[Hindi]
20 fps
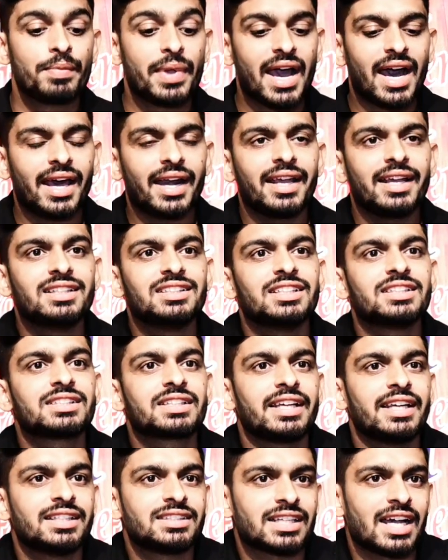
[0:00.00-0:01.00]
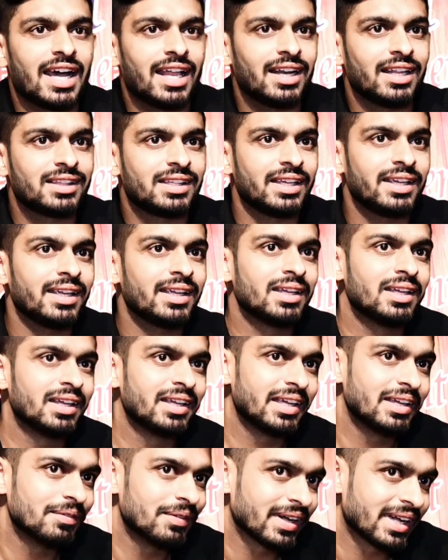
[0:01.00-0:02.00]
प्यारी जिसकी चाल थी
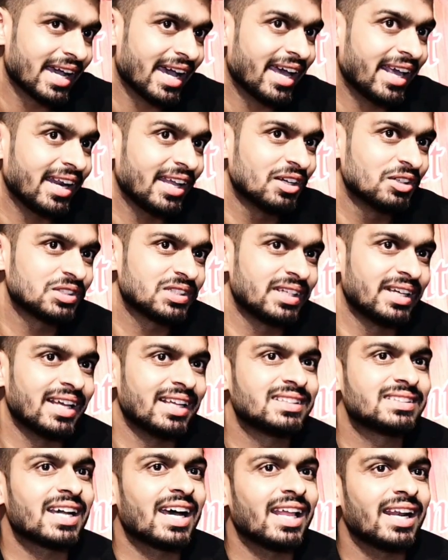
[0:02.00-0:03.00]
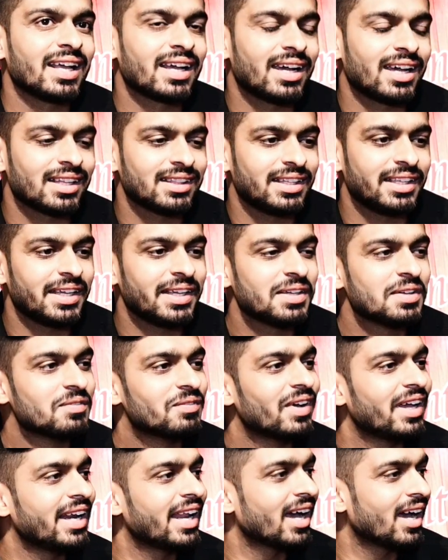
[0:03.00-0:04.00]
इब गहरी उसने चाल कर दी
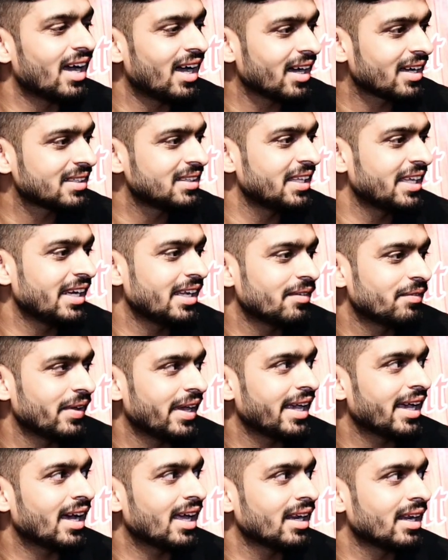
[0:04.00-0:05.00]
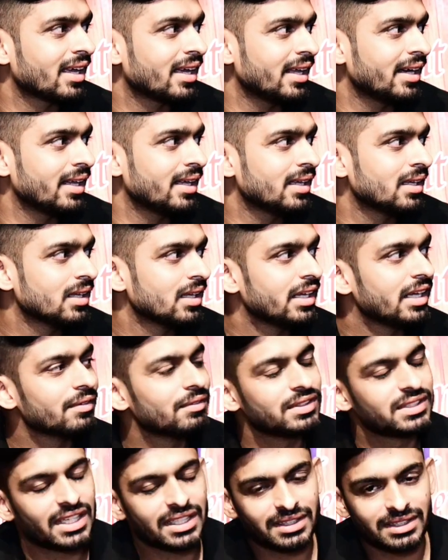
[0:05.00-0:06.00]
पहले आँख तेरी बेहाल करी
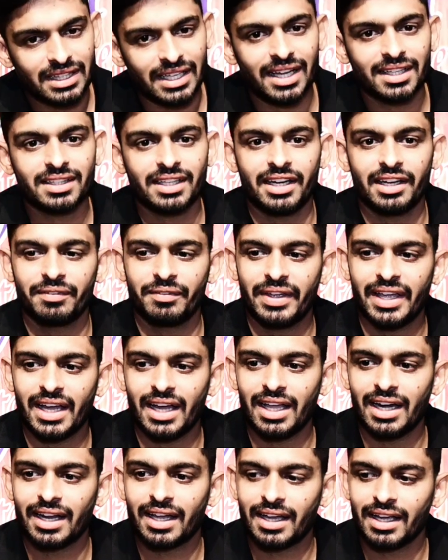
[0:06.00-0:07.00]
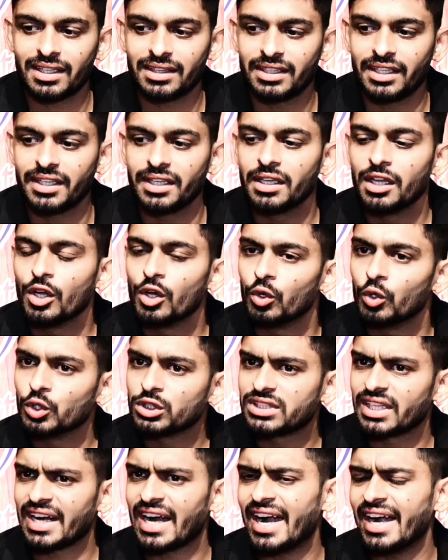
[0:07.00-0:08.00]
इब जनता तेरी बेहाल कर दी
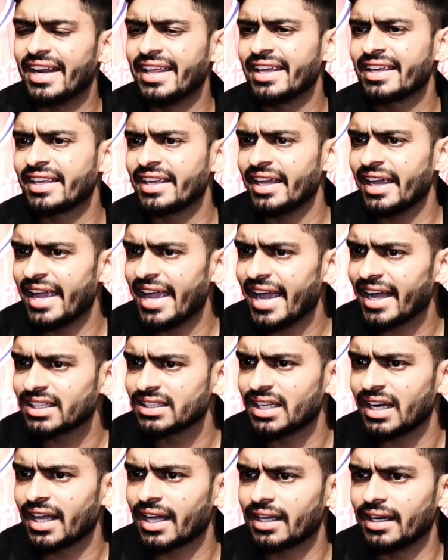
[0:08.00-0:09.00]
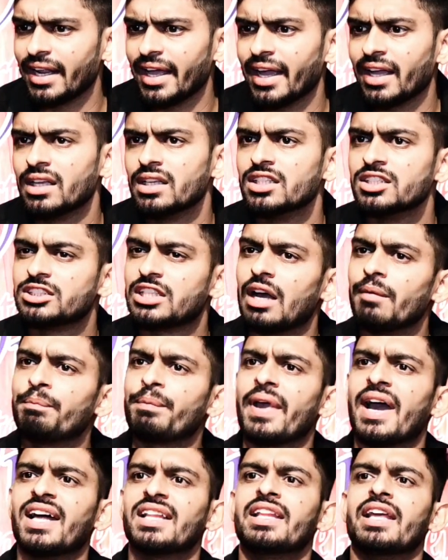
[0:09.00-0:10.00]
उस रानी की एक झलक ने
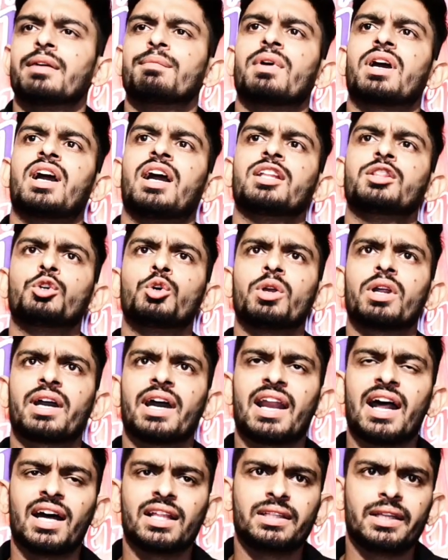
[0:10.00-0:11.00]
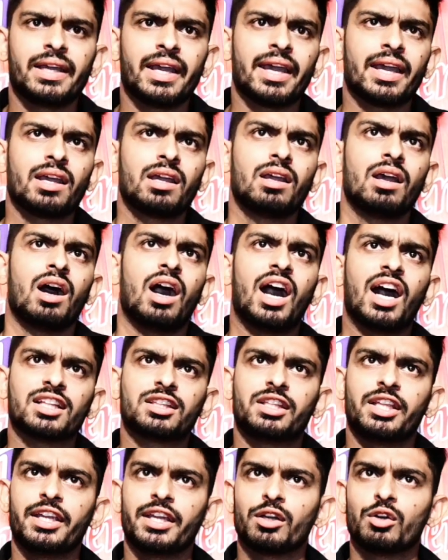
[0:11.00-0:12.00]
सब प्यादे मखा दूर करा दिए
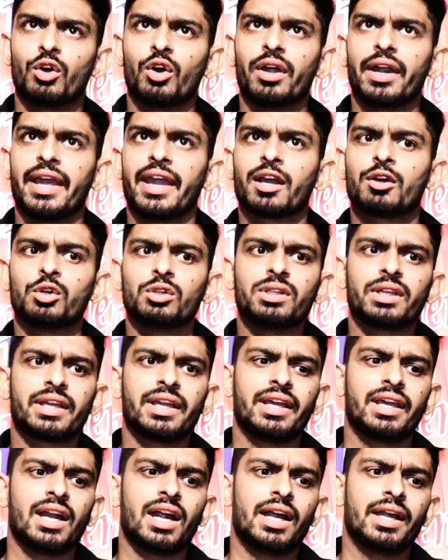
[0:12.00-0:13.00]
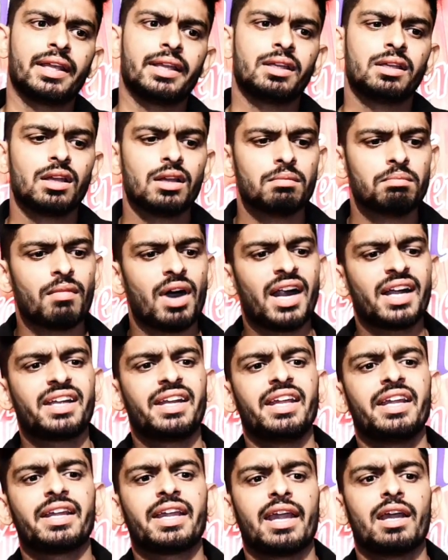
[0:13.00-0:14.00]
हाथी घोड़े खुद की रानी
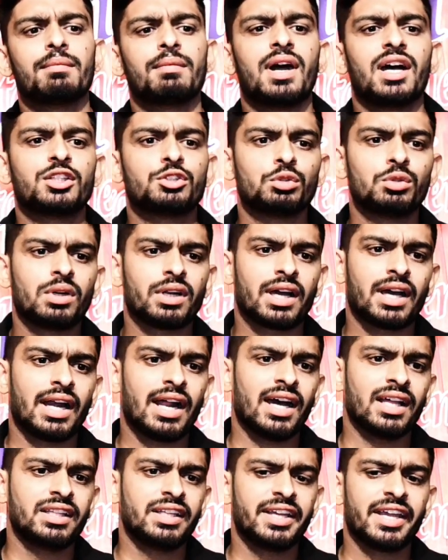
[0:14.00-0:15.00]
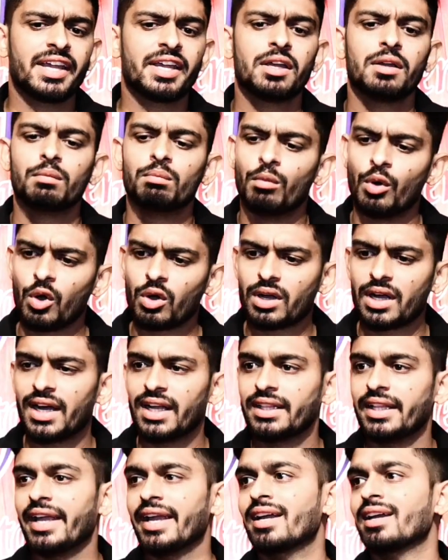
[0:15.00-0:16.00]
माटी के माचूर करा दिए
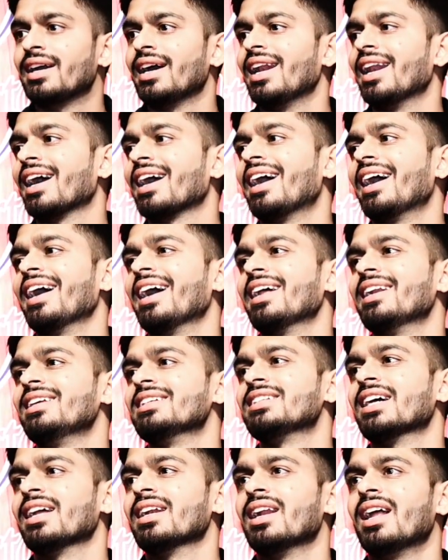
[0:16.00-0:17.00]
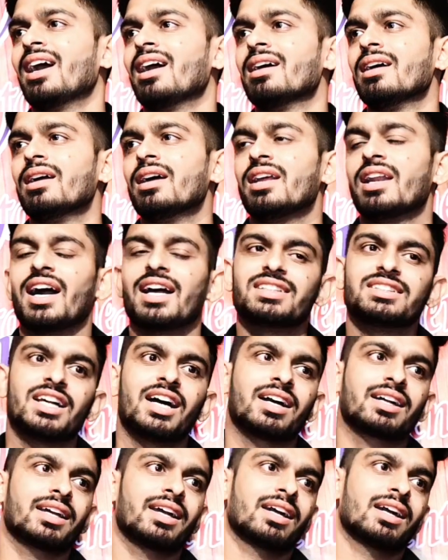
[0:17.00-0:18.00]
मौका देख कर लगाया निशाना
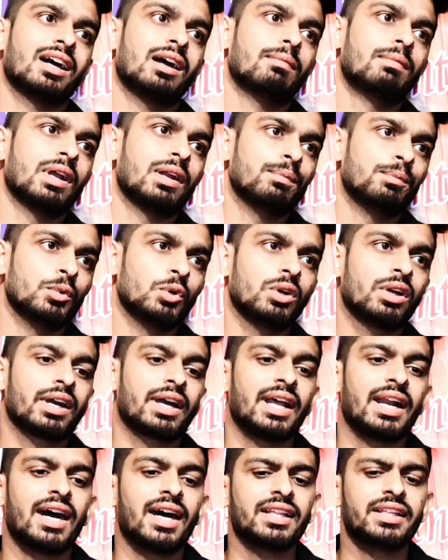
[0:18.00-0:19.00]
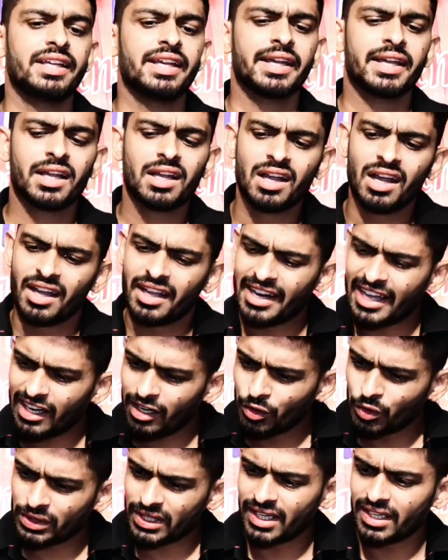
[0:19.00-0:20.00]
राजा कहगा भरपूर करा दिए रह
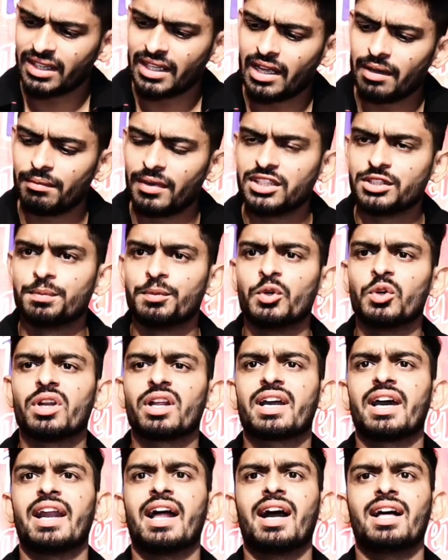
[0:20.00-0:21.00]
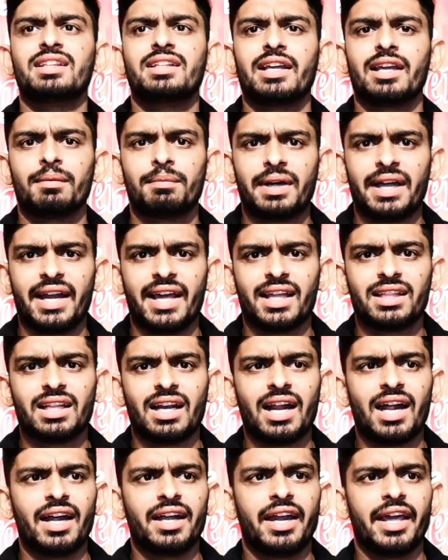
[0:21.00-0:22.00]
लुटन ने मजबूर करा दिए बड़े
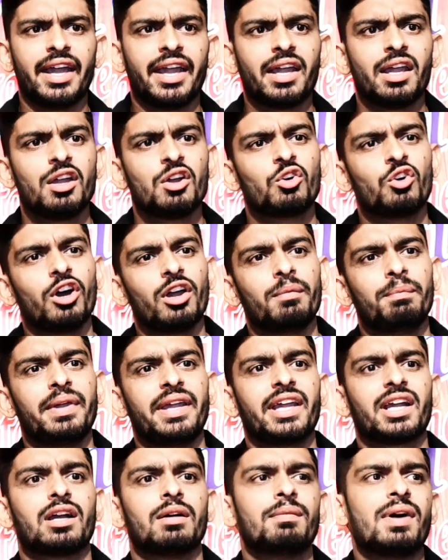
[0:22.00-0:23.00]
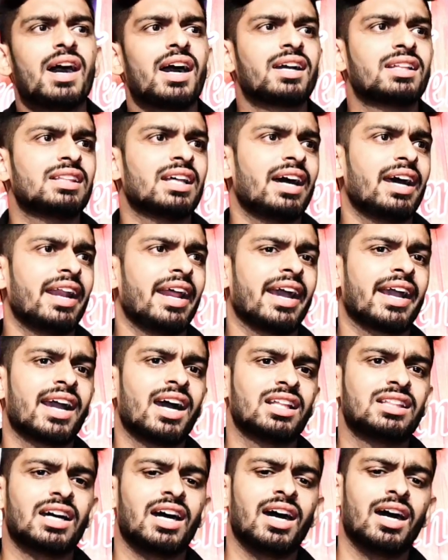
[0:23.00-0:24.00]
दनाडे कोई भीख मांगता रह
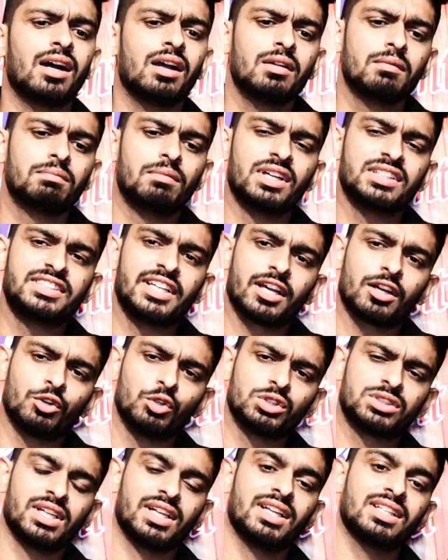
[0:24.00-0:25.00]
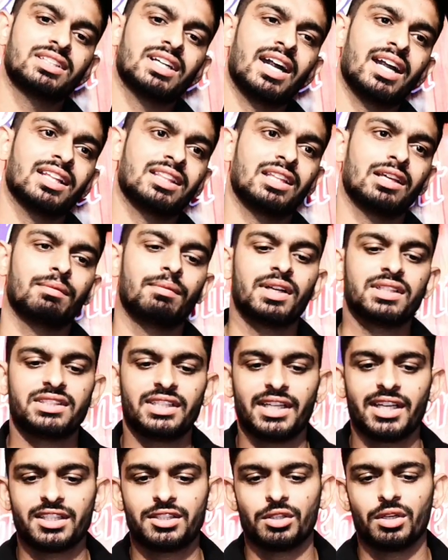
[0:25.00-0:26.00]
गया था बस एक उसन जालते
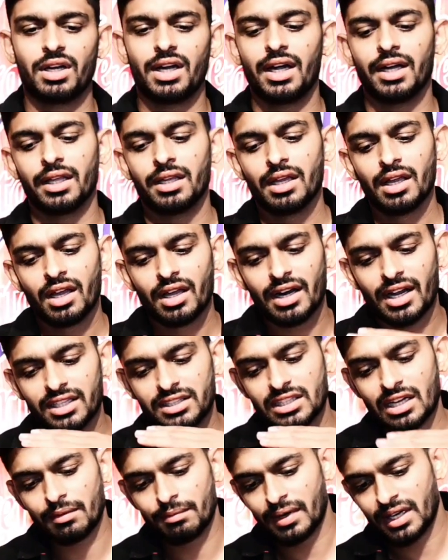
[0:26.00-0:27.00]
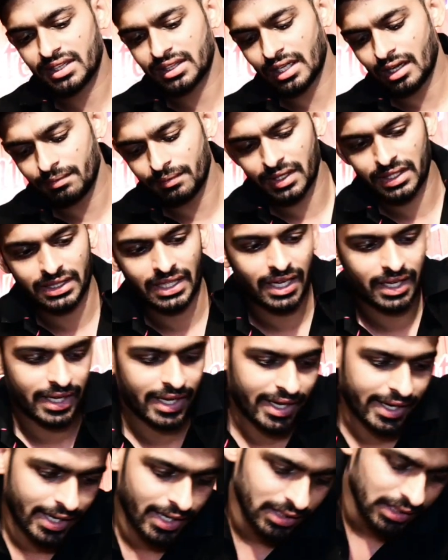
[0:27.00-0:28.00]
बचिए सुरान राजा मरता मरता
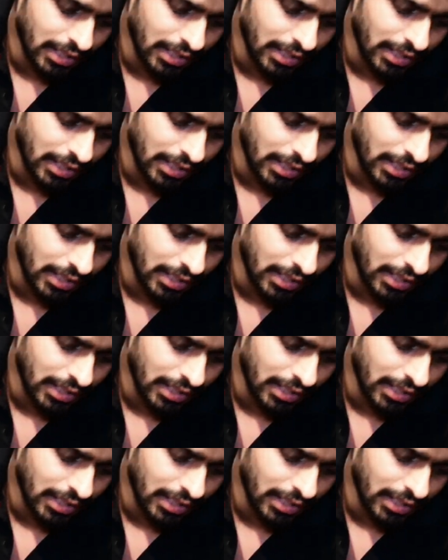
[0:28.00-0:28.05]
कह गया